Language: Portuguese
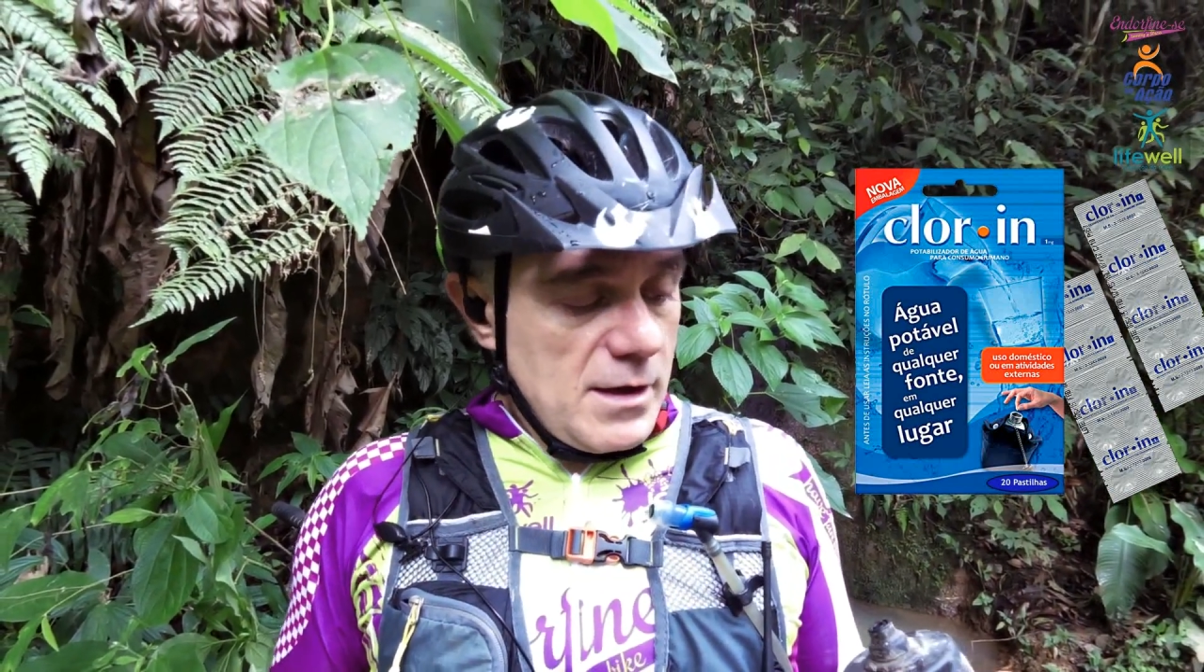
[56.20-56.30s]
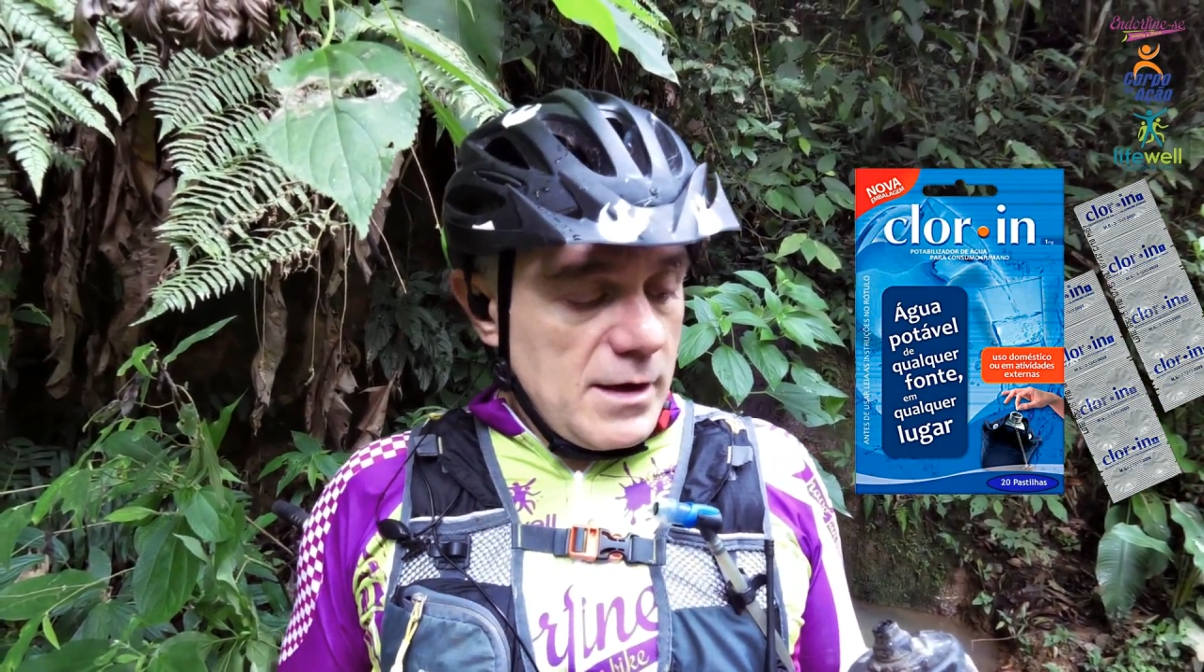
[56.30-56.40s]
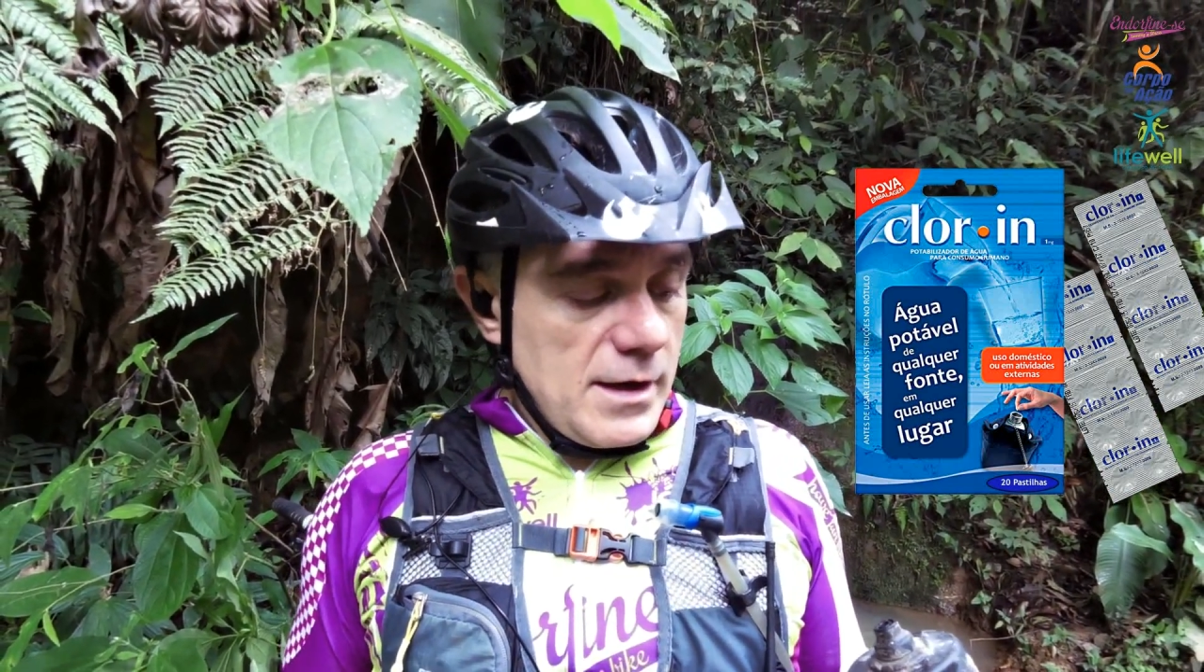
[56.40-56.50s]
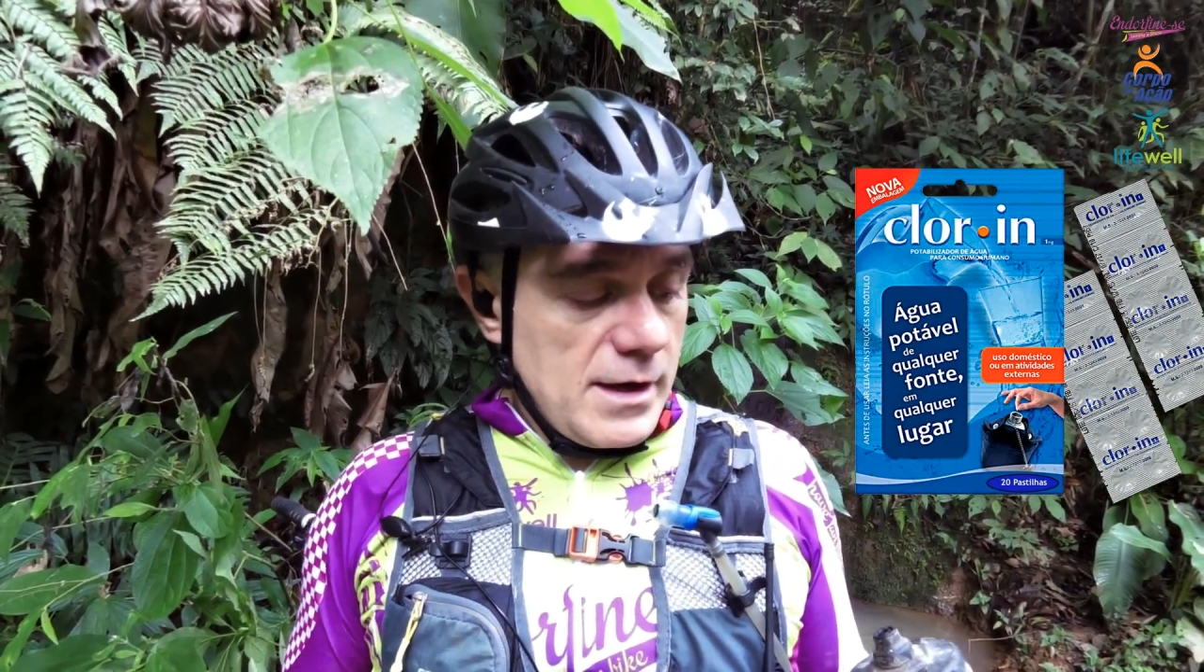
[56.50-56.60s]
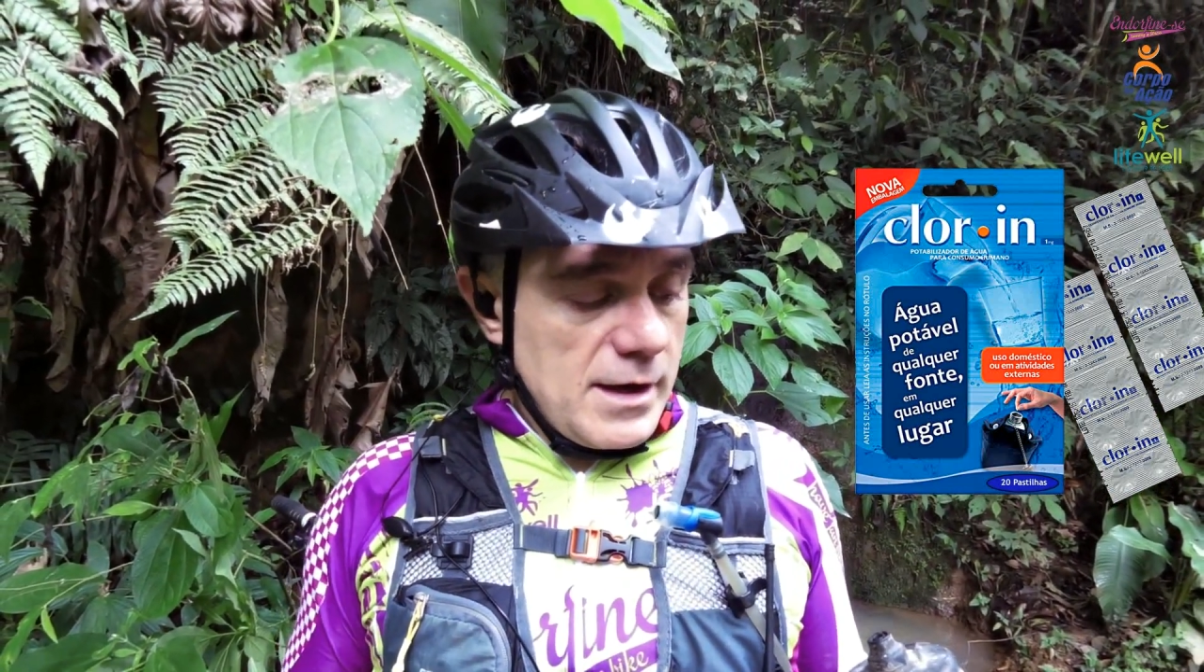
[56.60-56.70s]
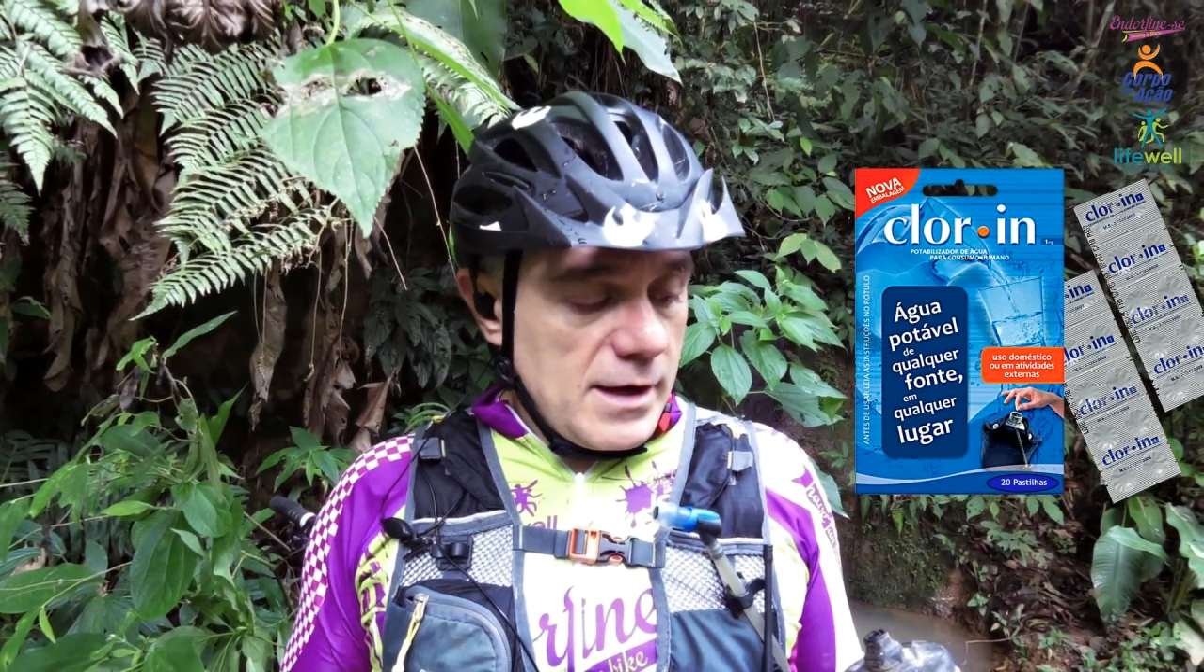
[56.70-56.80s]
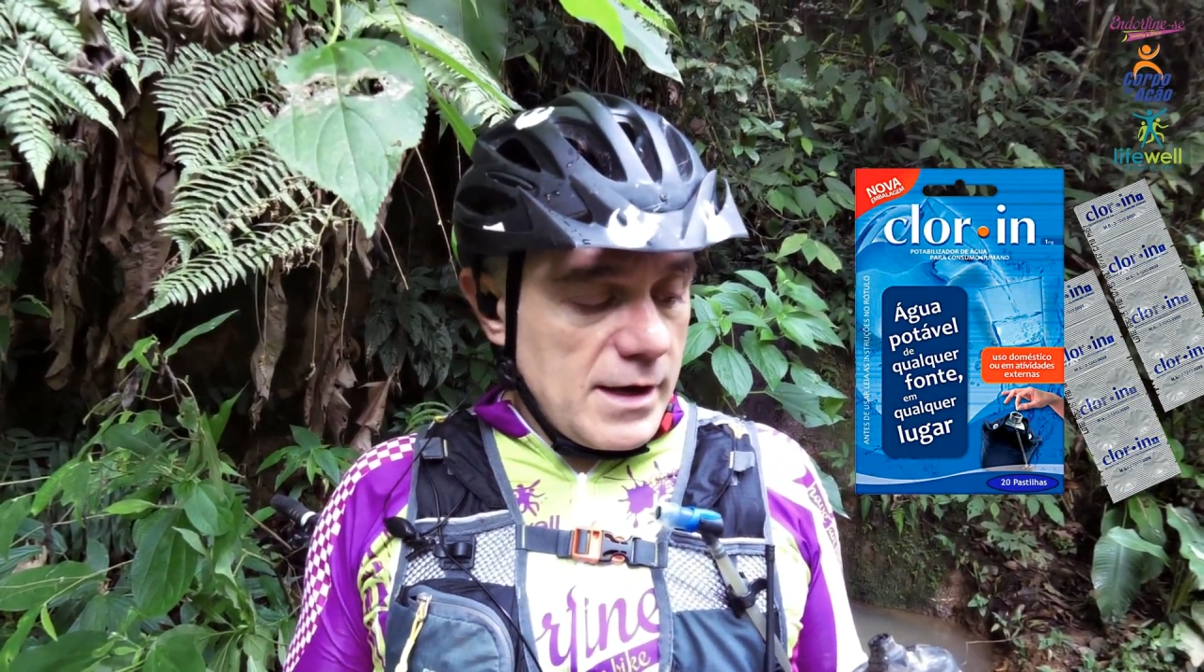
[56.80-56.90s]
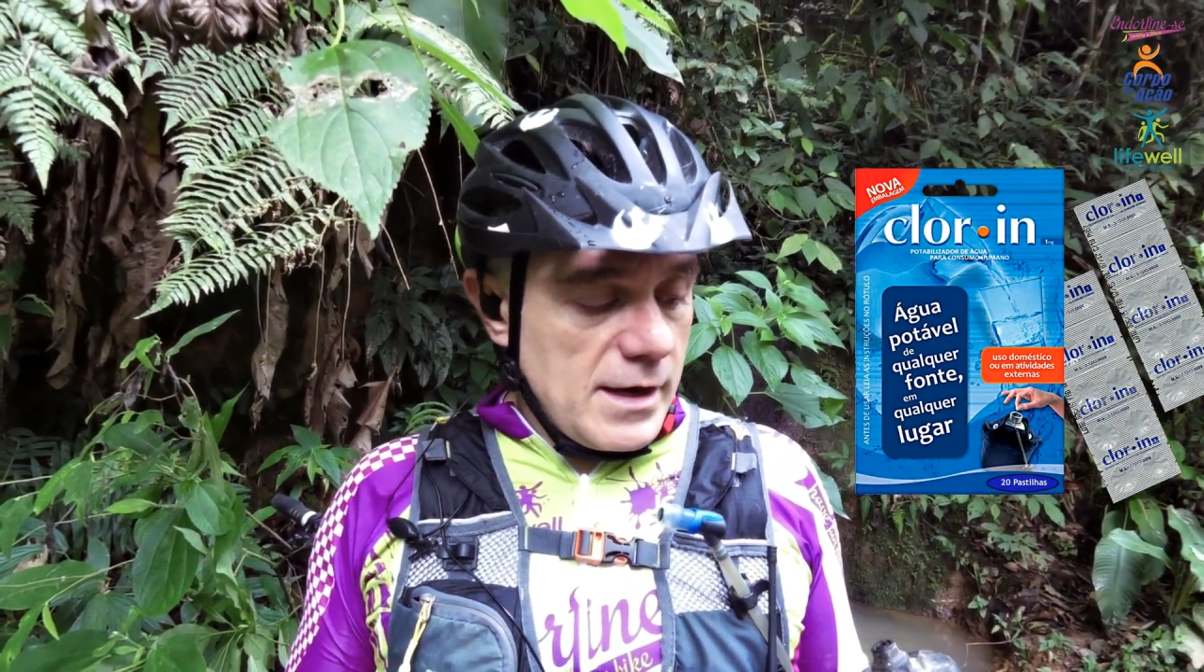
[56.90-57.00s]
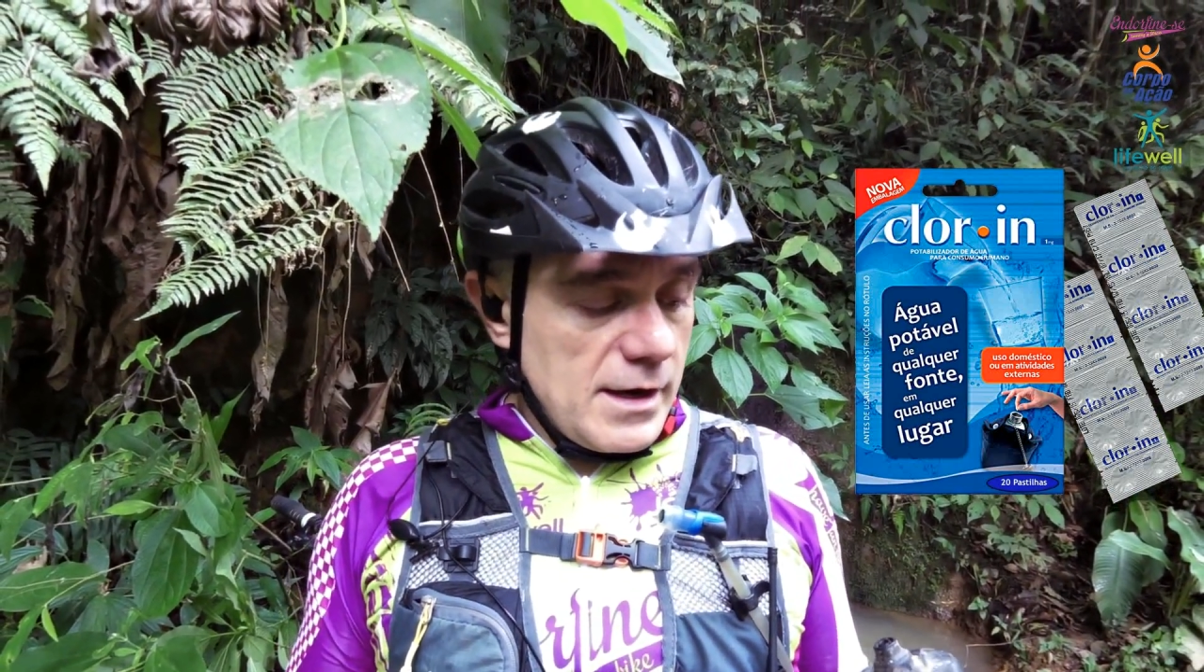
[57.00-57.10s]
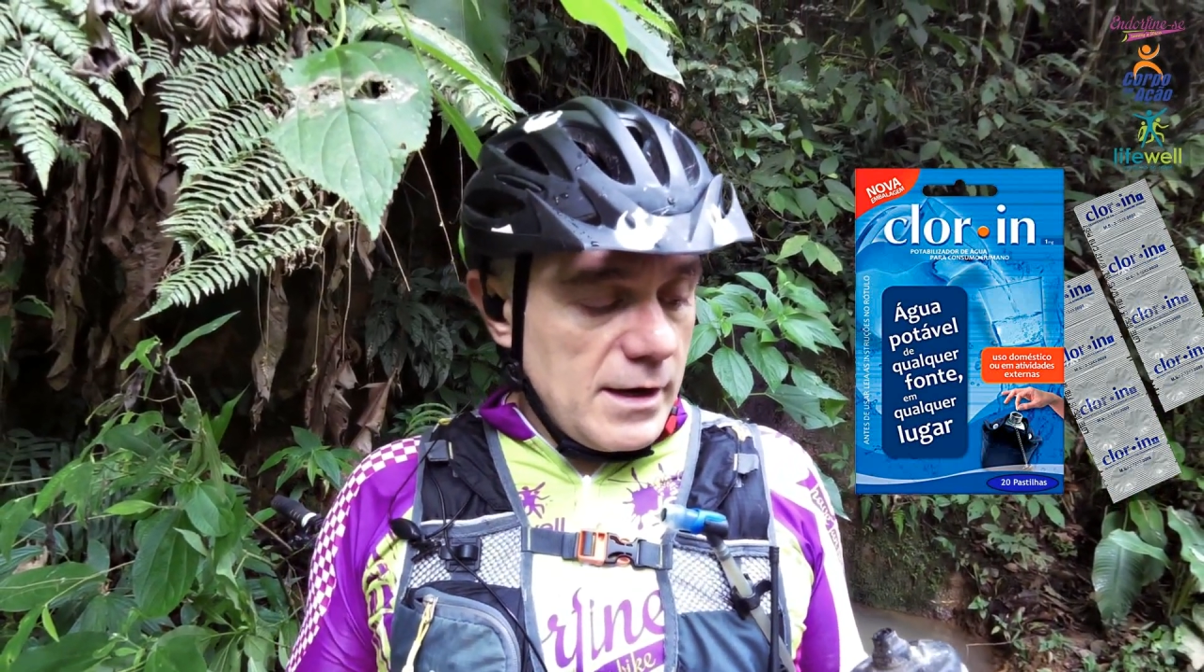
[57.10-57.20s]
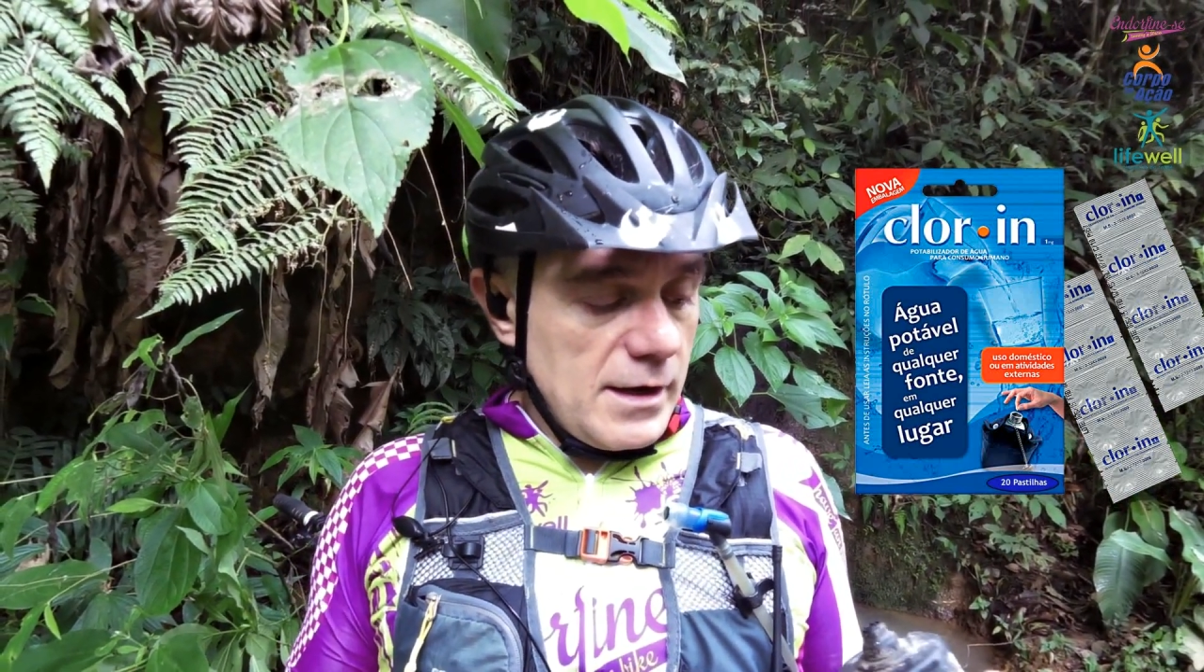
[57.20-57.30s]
É,